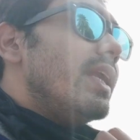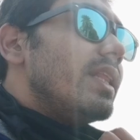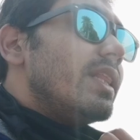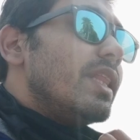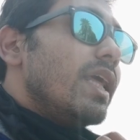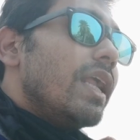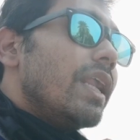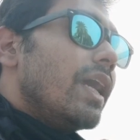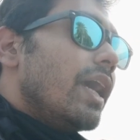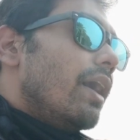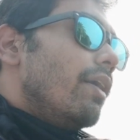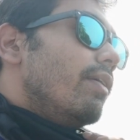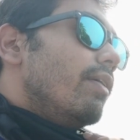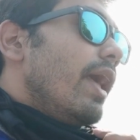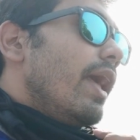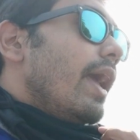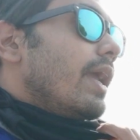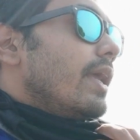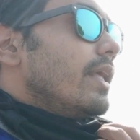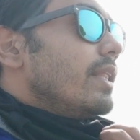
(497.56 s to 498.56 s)
যারা বাইরের
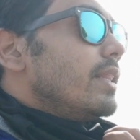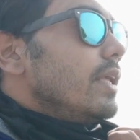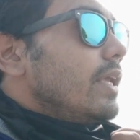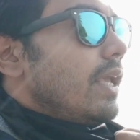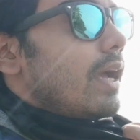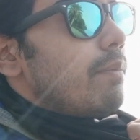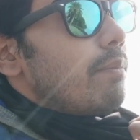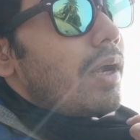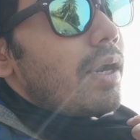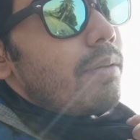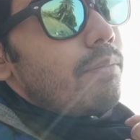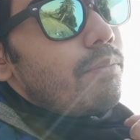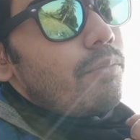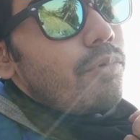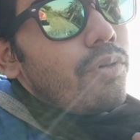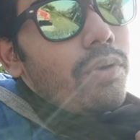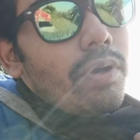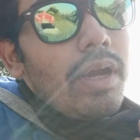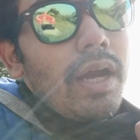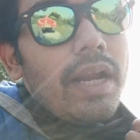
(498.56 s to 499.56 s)
রাস্তায় ঘুরে বেড়াচ্ছে
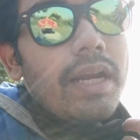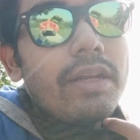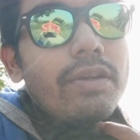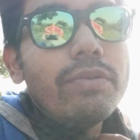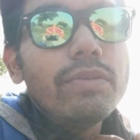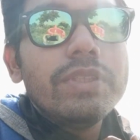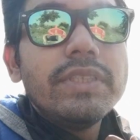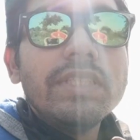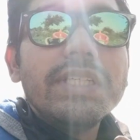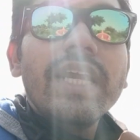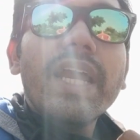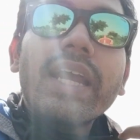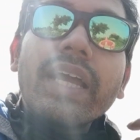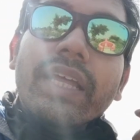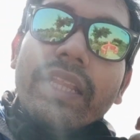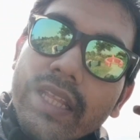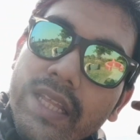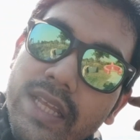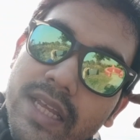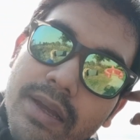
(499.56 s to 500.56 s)
দরকার এটা তার কারণ
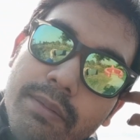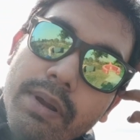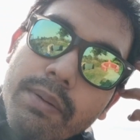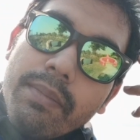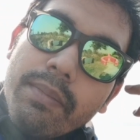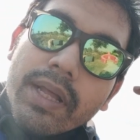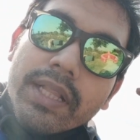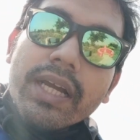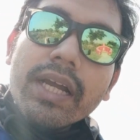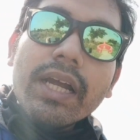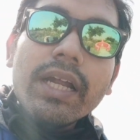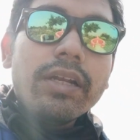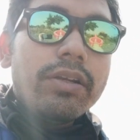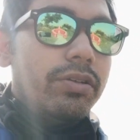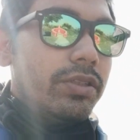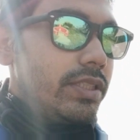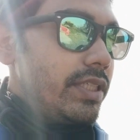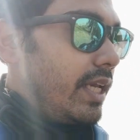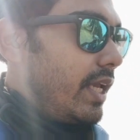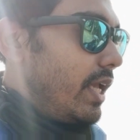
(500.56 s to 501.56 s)
একের দিকে আমার
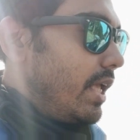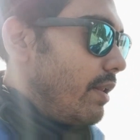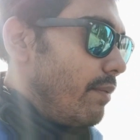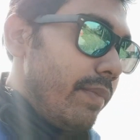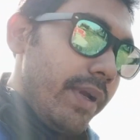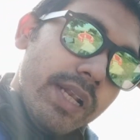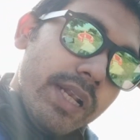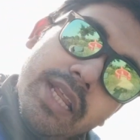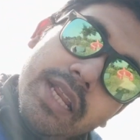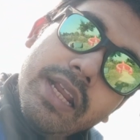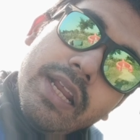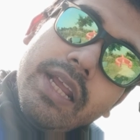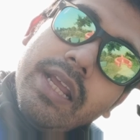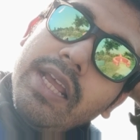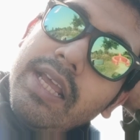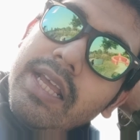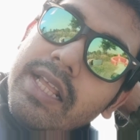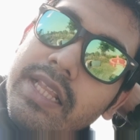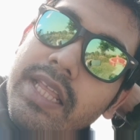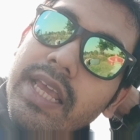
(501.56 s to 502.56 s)
মুখ গার্ড করছে
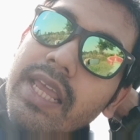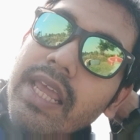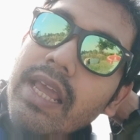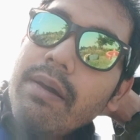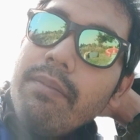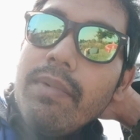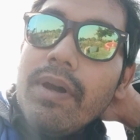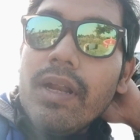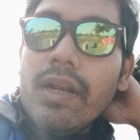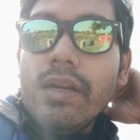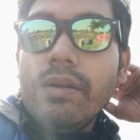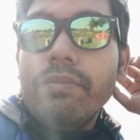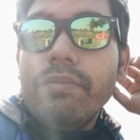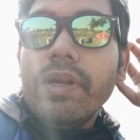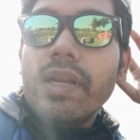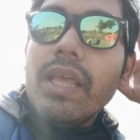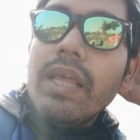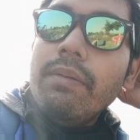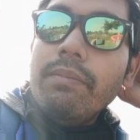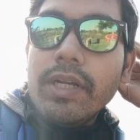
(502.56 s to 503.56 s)
একটা দিকে আমার মাথা
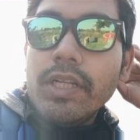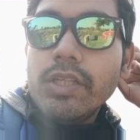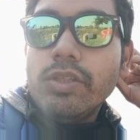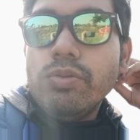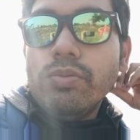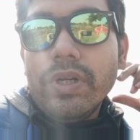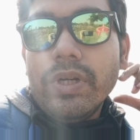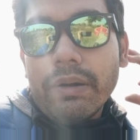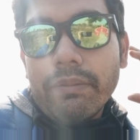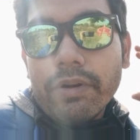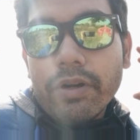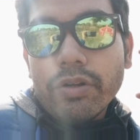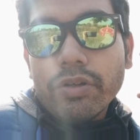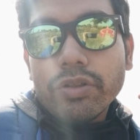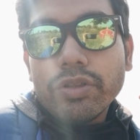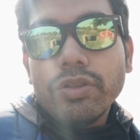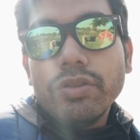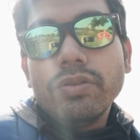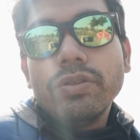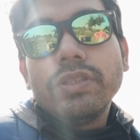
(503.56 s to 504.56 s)
গার্ড করছে হেলমেটের
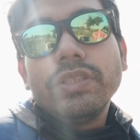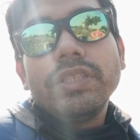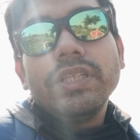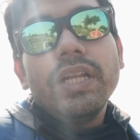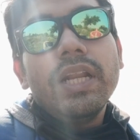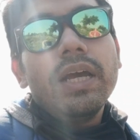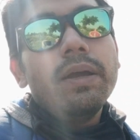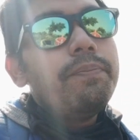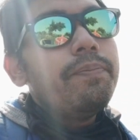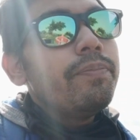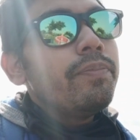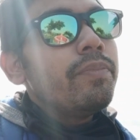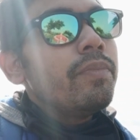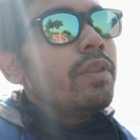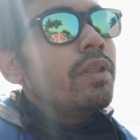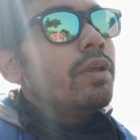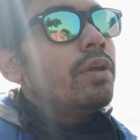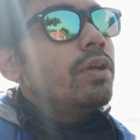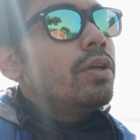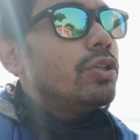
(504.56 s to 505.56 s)
থেকে
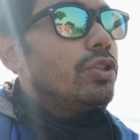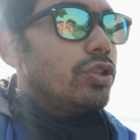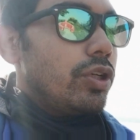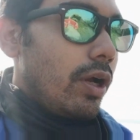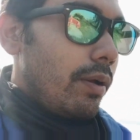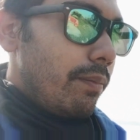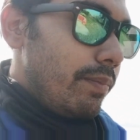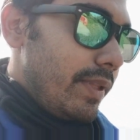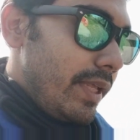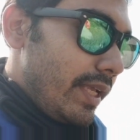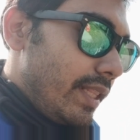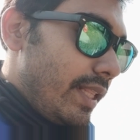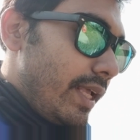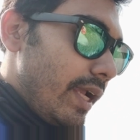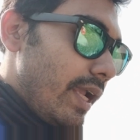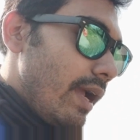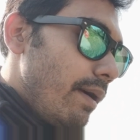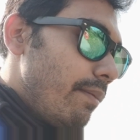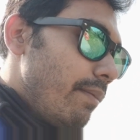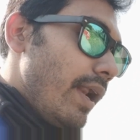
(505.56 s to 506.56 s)
আমার মানে হেলমেটের
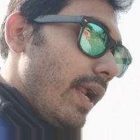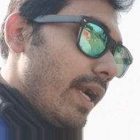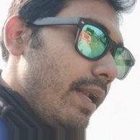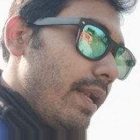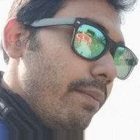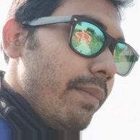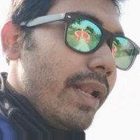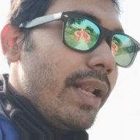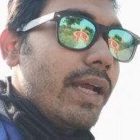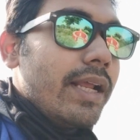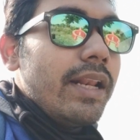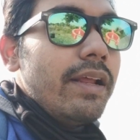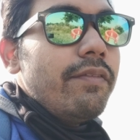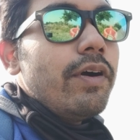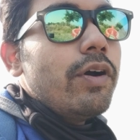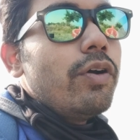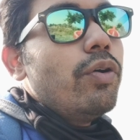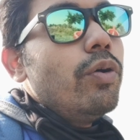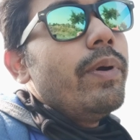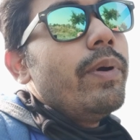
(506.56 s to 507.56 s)
চুলটা আমার নষ্ট হচ্ছে
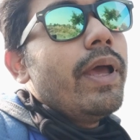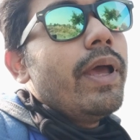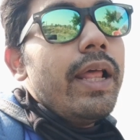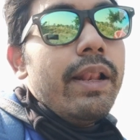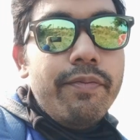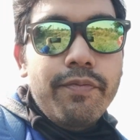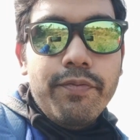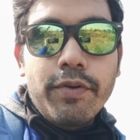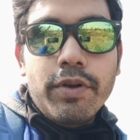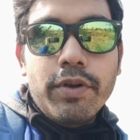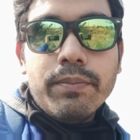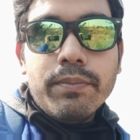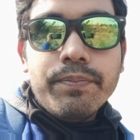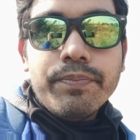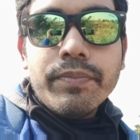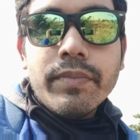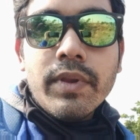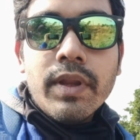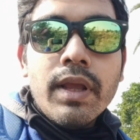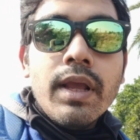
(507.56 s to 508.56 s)
না
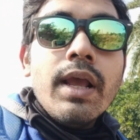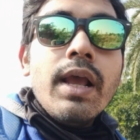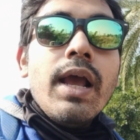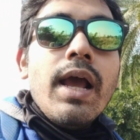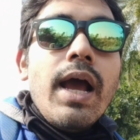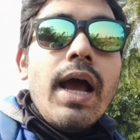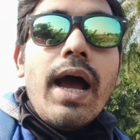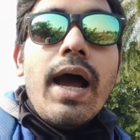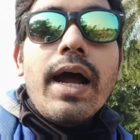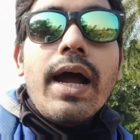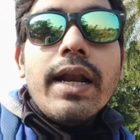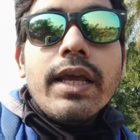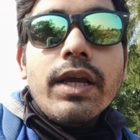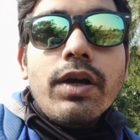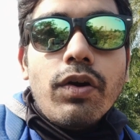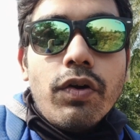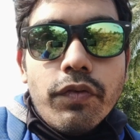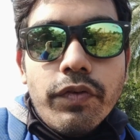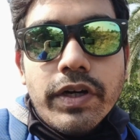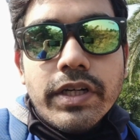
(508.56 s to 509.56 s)
সব দিক থেকে আমার
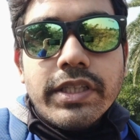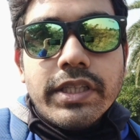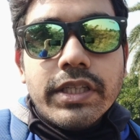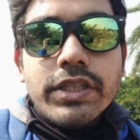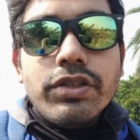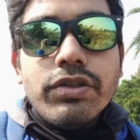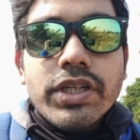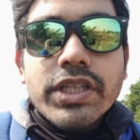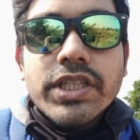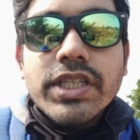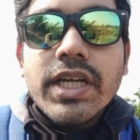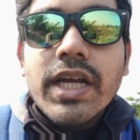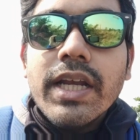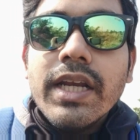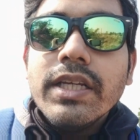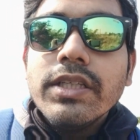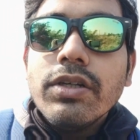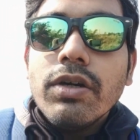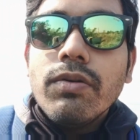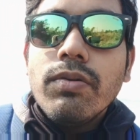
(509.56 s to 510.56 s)
একটা ব্যালাক্লাভা খুব
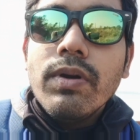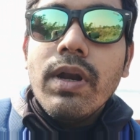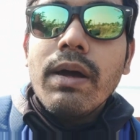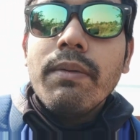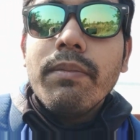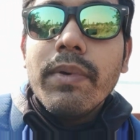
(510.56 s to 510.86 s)
হেল্পফুল